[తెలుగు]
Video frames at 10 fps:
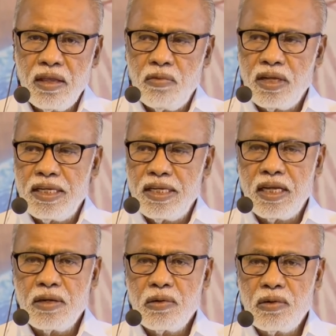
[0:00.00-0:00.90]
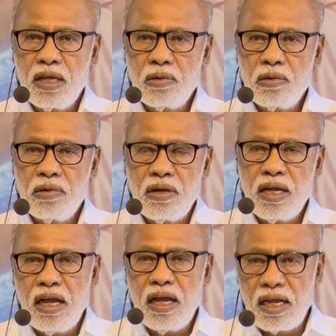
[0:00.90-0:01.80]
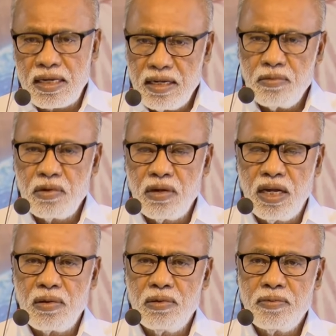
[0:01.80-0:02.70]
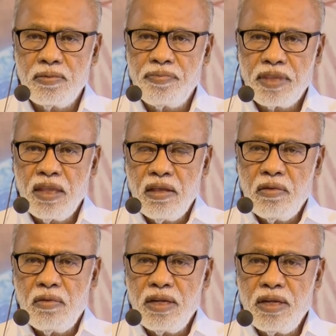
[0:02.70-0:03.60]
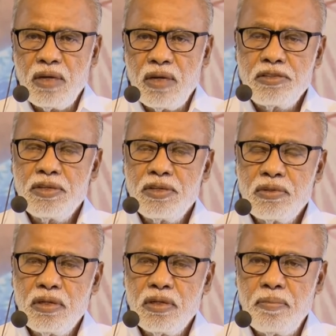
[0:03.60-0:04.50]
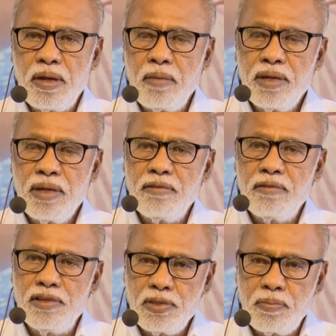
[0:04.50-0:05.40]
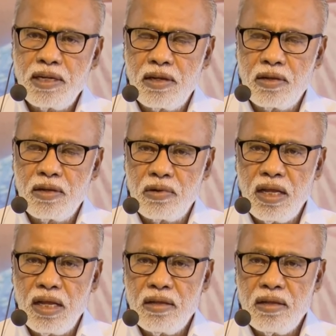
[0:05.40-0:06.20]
వారు ఎక్కడున్నారో అక్కడే ఉన్నట్లు వారు వారు చేస్తున్న పాపాన్ని విడిచిపెట్టకుండా